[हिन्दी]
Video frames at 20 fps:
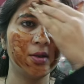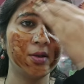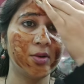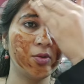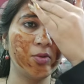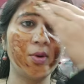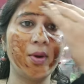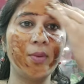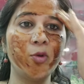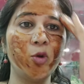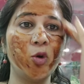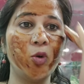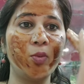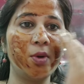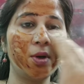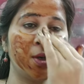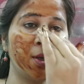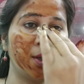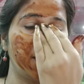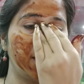तो आप दो
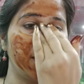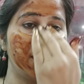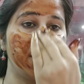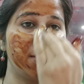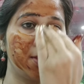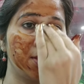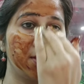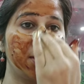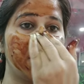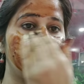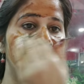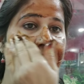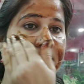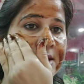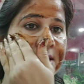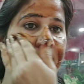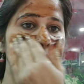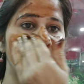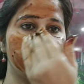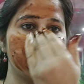मिनट के लिए इसी तरीके
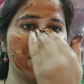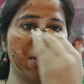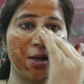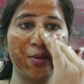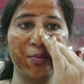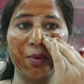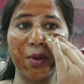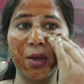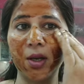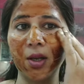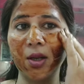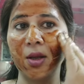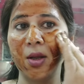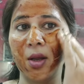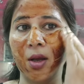से स्क्रब करें